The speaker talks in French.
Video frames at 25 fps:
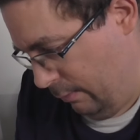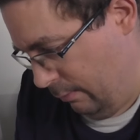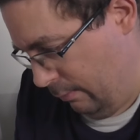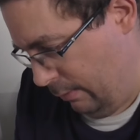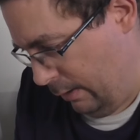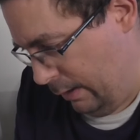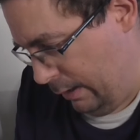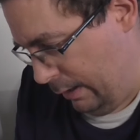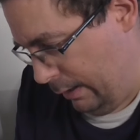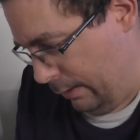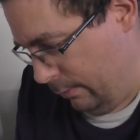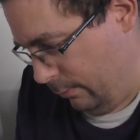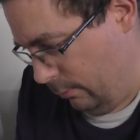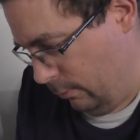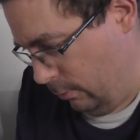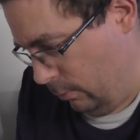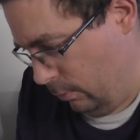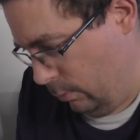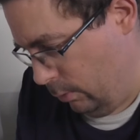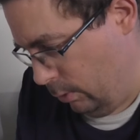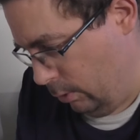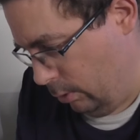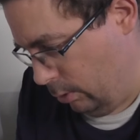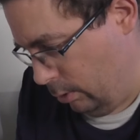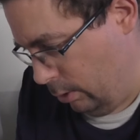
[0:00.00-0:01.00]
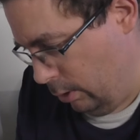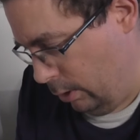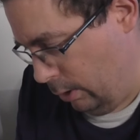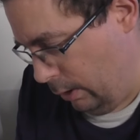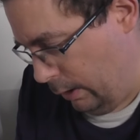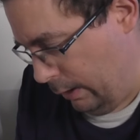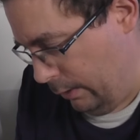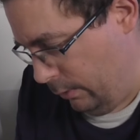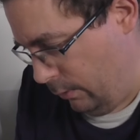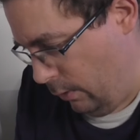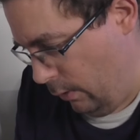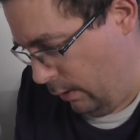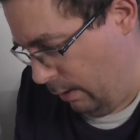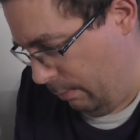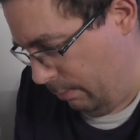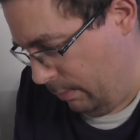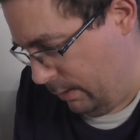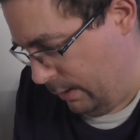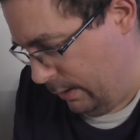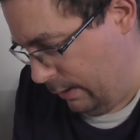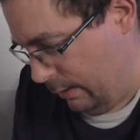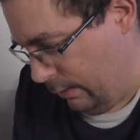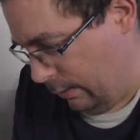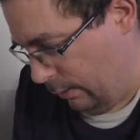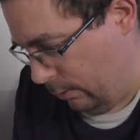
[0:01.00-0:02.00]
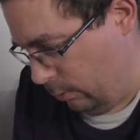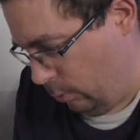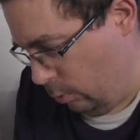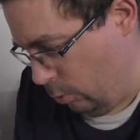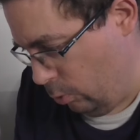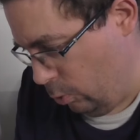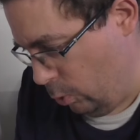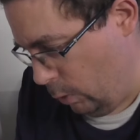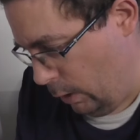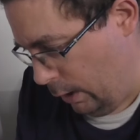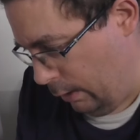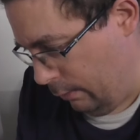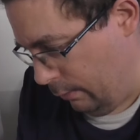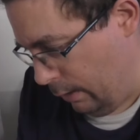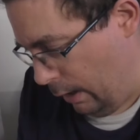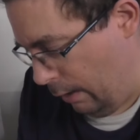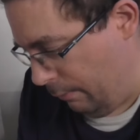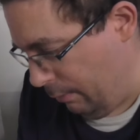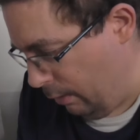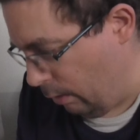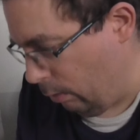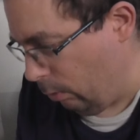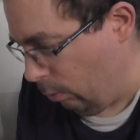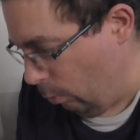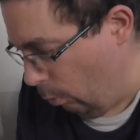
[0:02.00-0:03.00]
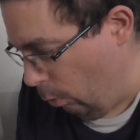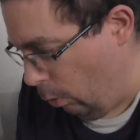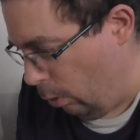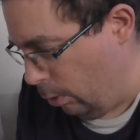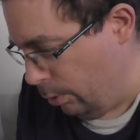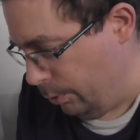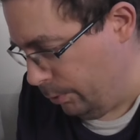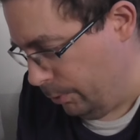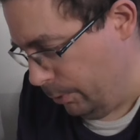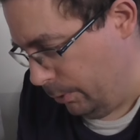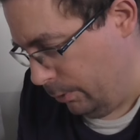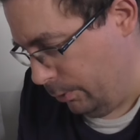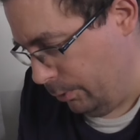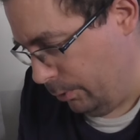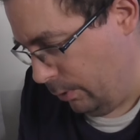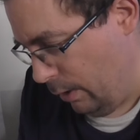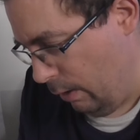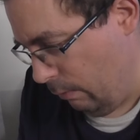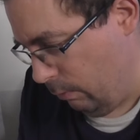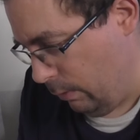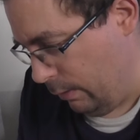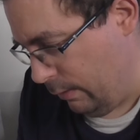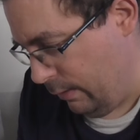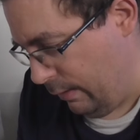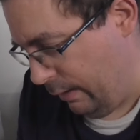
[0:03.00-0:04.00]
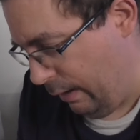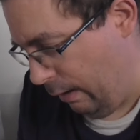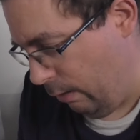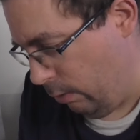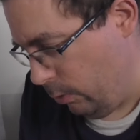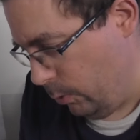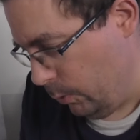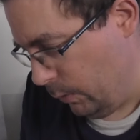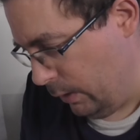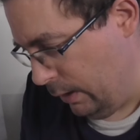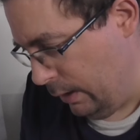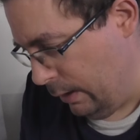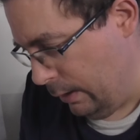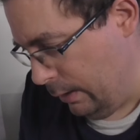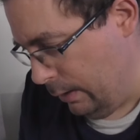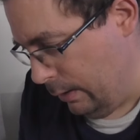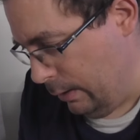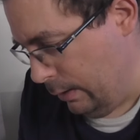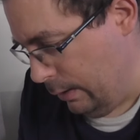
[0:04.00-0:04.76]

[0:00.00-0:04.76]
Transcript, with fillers: Voilà. Ou encore un deuxième titre, toujours avec son rôle de, la voix de Story,